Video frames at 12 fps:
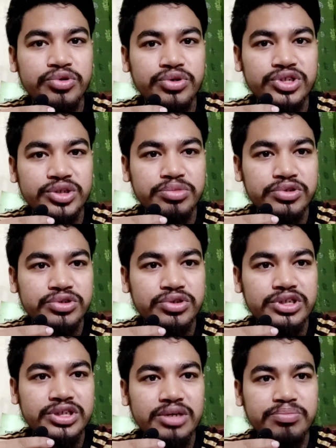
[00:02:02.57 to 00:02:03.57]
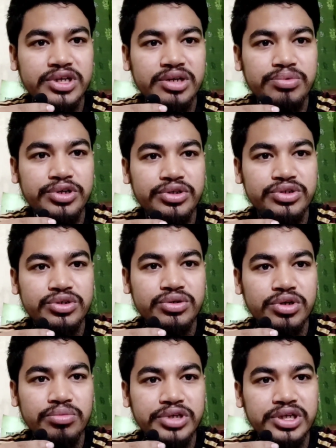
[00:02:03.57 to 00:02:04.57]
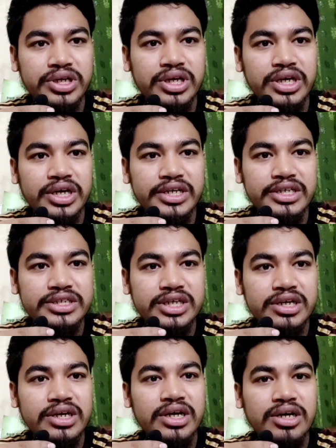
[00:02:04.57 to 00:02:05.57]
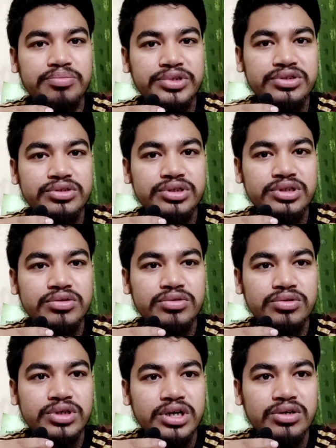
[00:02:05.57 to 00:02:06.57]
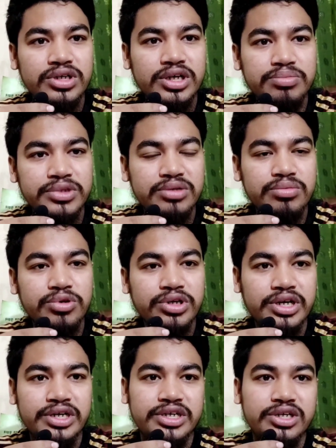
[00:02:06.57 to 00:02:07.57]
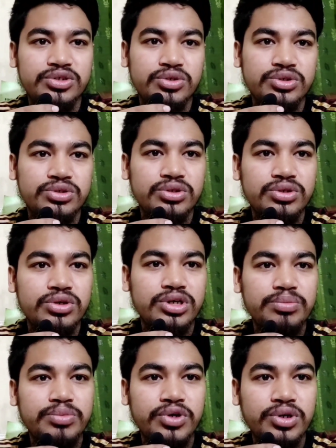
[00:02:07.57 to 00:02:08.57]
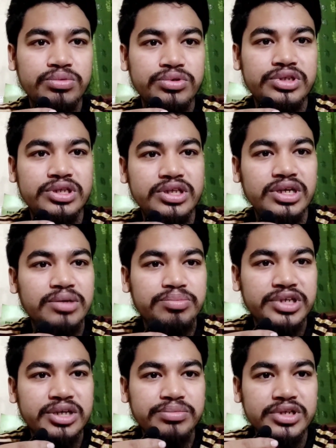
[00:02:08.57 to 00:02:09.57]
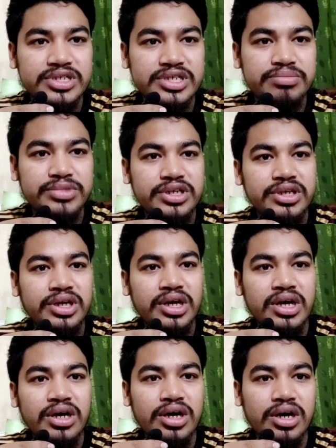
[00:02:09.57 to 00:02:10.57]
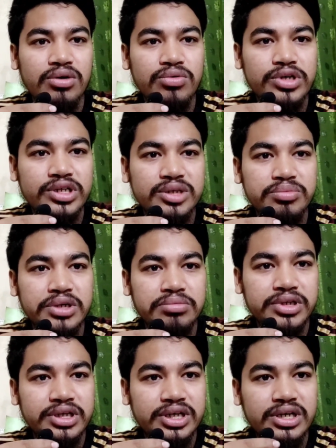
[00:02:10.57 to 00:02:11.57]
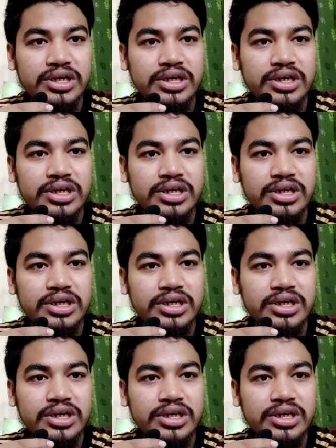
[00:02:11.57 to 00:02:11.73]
পরিচয়পত্রটি আপনার প্রয়োজন হবে এটি ছাড়া আপনি যদি কোনো কারণে আপনার ভোটার আইডি কার্ড সংশোধন করেন পরবর্তীতে আপনি আপনার সিমটি উঠাতে পারবেন না